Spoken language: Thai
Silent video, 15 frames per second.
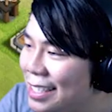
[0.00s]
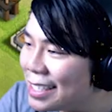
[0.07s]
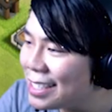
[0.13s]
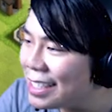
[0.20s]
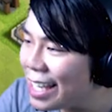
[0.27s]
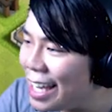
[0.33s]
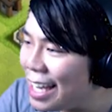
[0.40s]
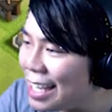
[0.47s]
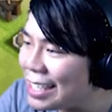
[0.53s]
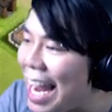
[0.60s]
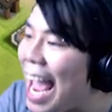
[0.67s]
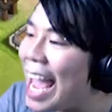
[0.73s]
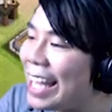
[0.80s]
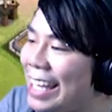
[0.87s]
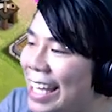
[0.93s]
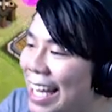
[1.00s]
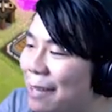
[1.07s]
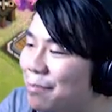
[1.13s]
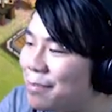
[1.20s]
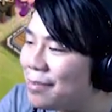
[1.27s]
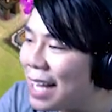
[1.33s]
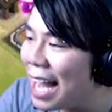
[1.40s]
4แช่อีกทีครับ
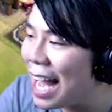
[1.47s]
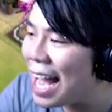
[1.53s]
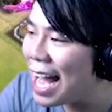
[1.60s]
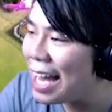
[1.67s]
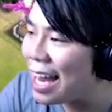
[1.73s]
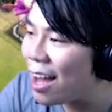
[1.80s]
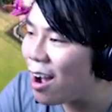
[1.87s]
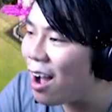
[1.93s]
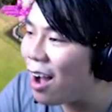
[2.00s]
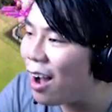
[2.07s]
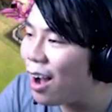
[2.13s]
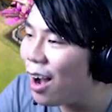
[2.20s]
5 แล้วก็